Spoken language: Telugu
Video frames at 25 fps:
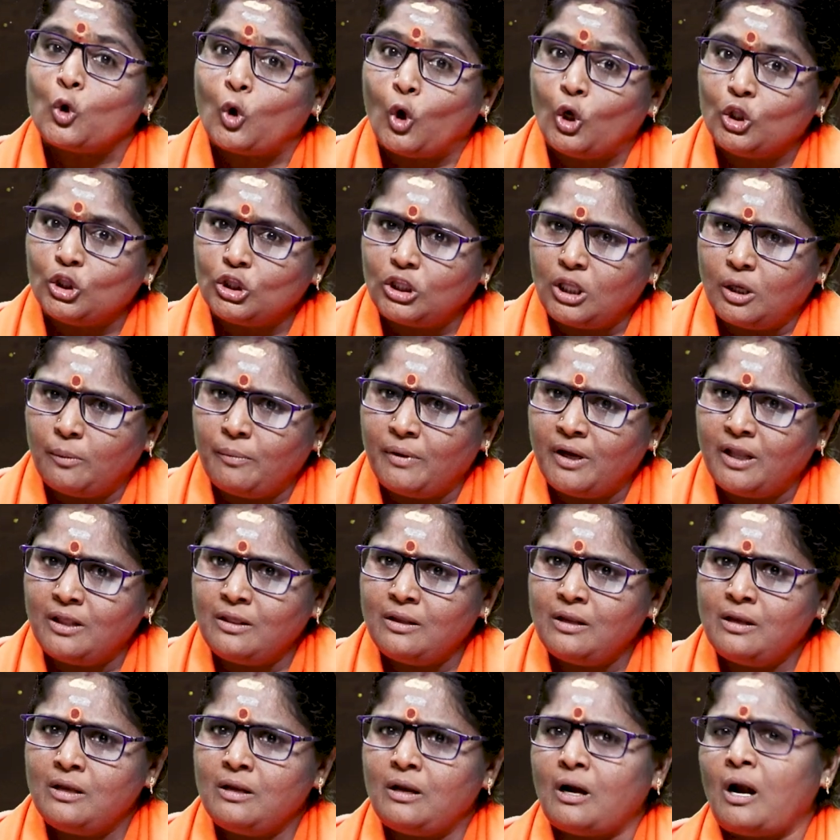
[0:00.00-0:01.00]

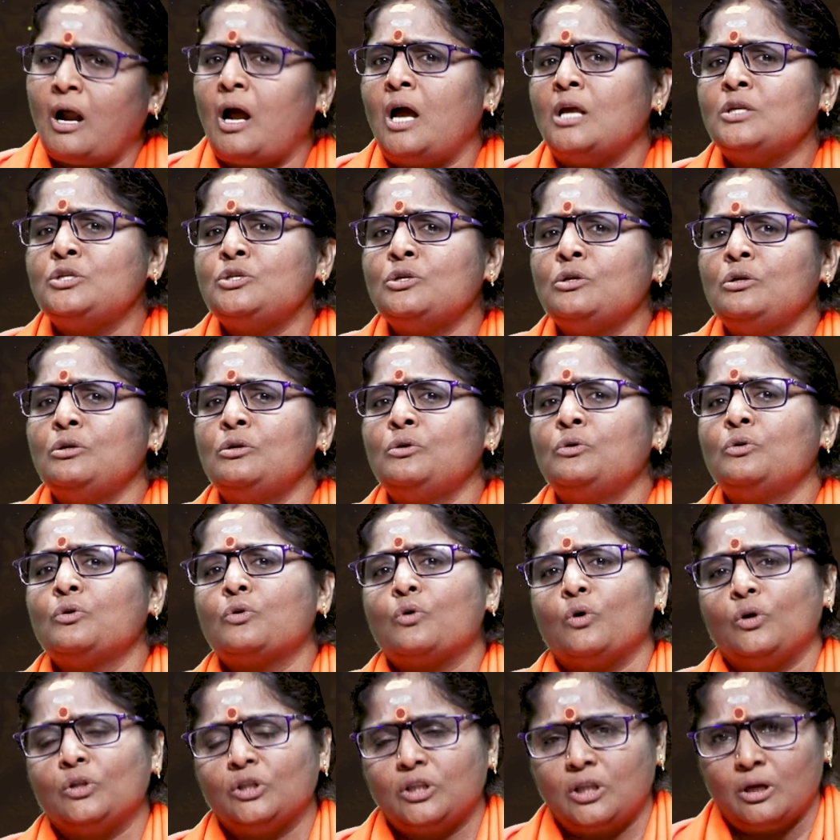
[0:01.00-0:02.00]
కొంతమంది రాజులు
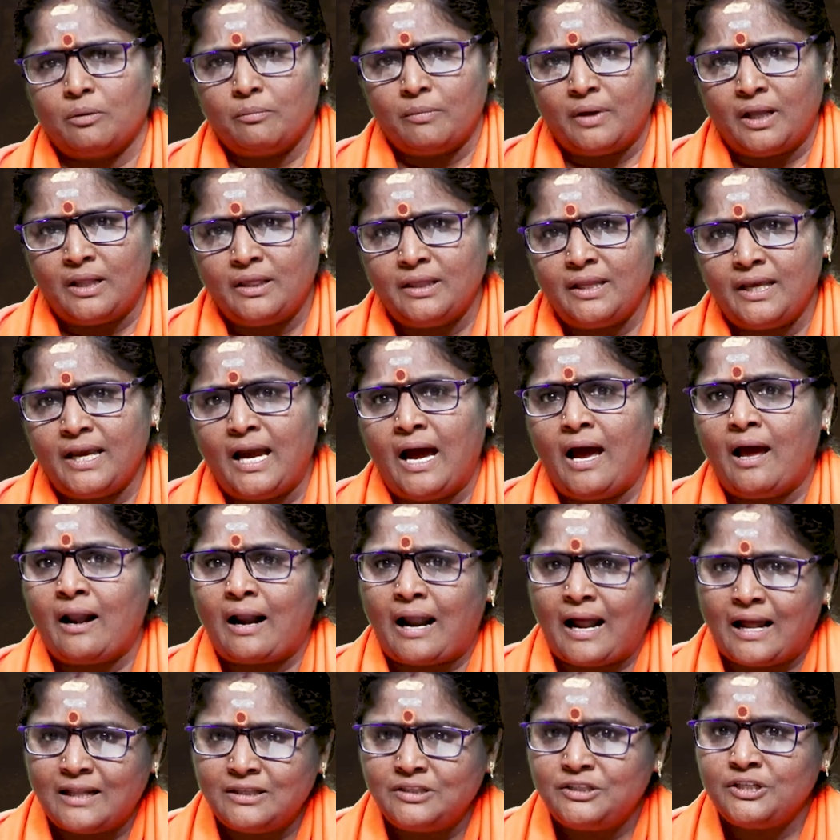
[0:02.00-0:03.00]
కొంతమంది ఆ
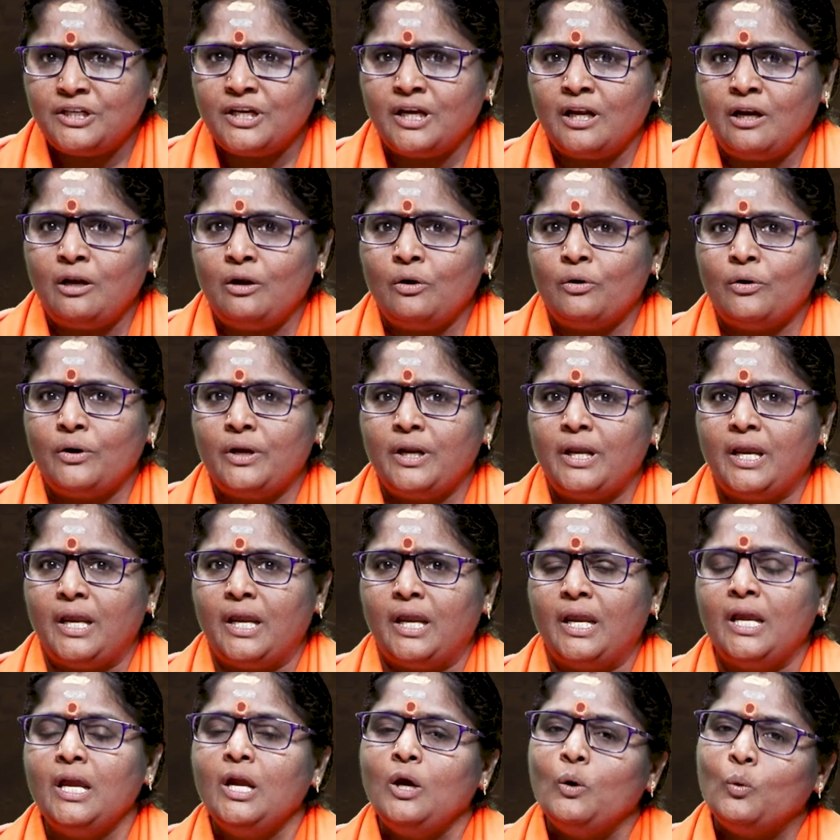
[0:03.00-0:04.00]
రాజ్యంలోని
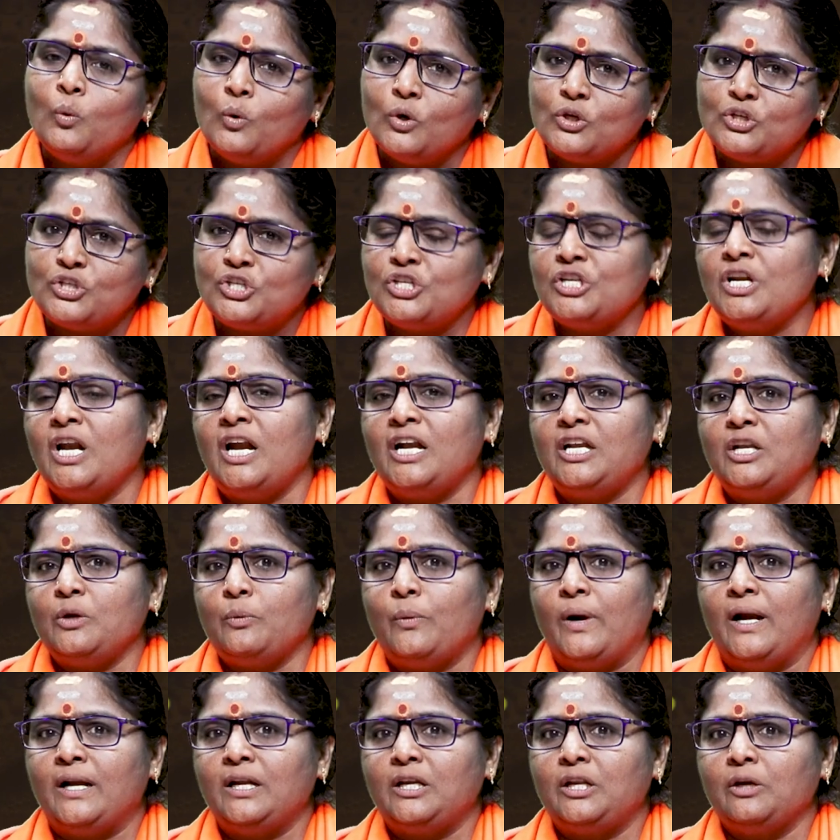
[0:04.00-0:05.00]

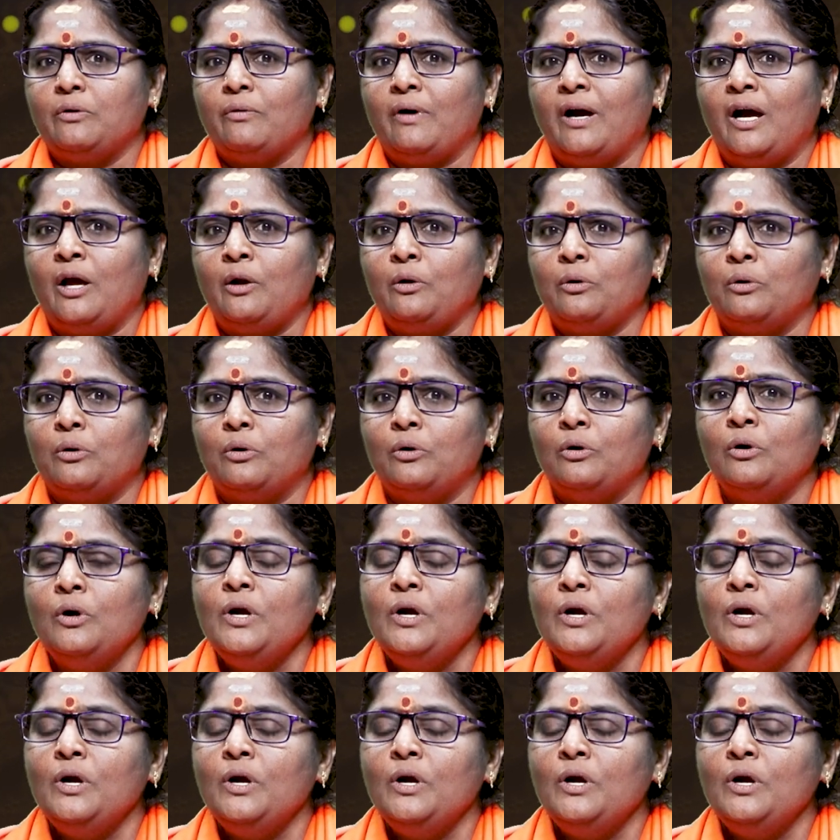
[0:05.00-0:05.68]
వచ్చినటువంటి వారు